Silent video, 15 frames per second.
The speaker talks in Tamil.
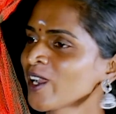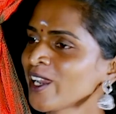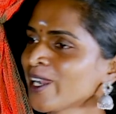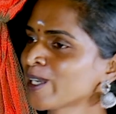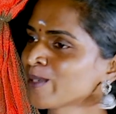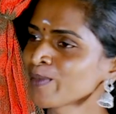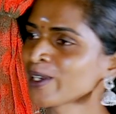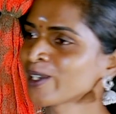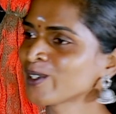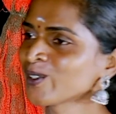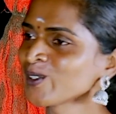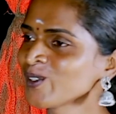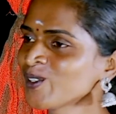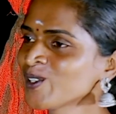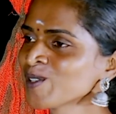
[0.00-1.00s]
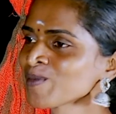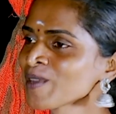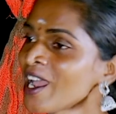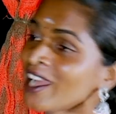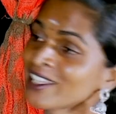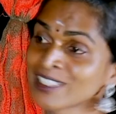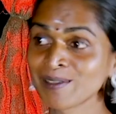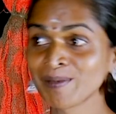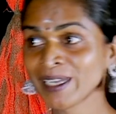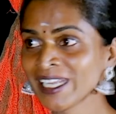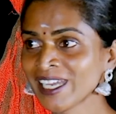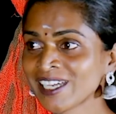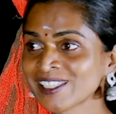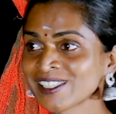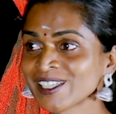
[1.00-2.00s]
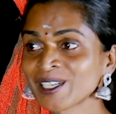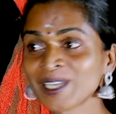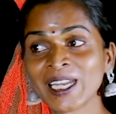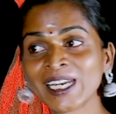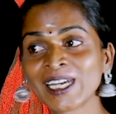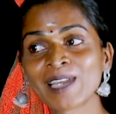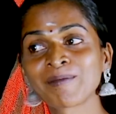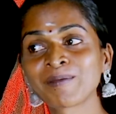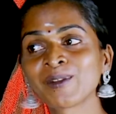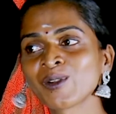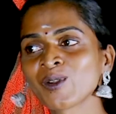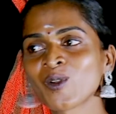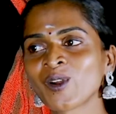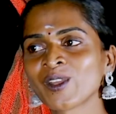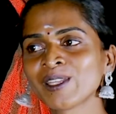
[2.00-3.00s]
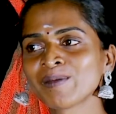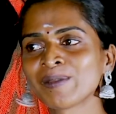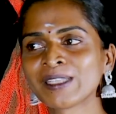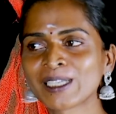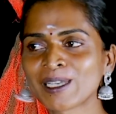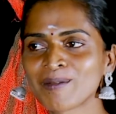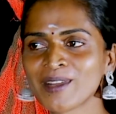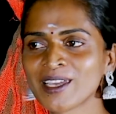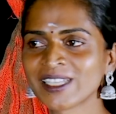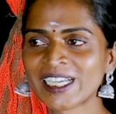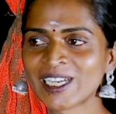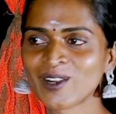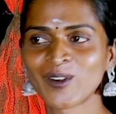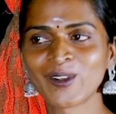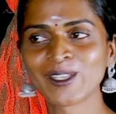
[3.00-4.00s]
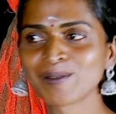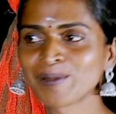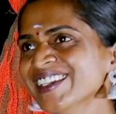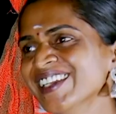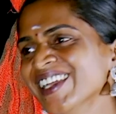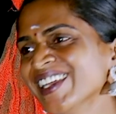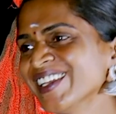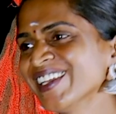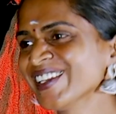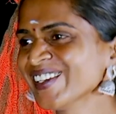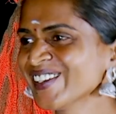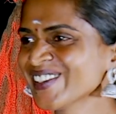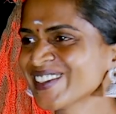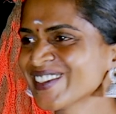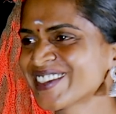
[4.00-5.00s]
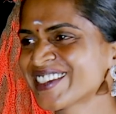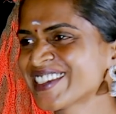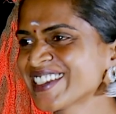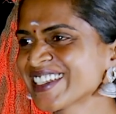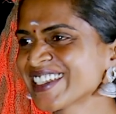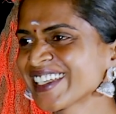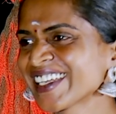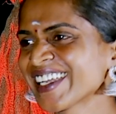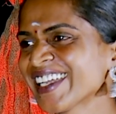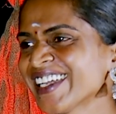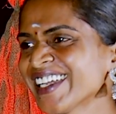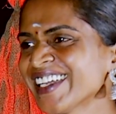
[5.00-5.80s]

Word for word: கல்யாணம் பண்ணணும் அந்த மாதிரி ஆசை இருக்கு இல்லை நம்மளும் குழந்தை பெற்றுக்க முடியாதா குழந்தை பெற்றுக்கணும் அப்படின்ற ஆசைலாம் இருக்கு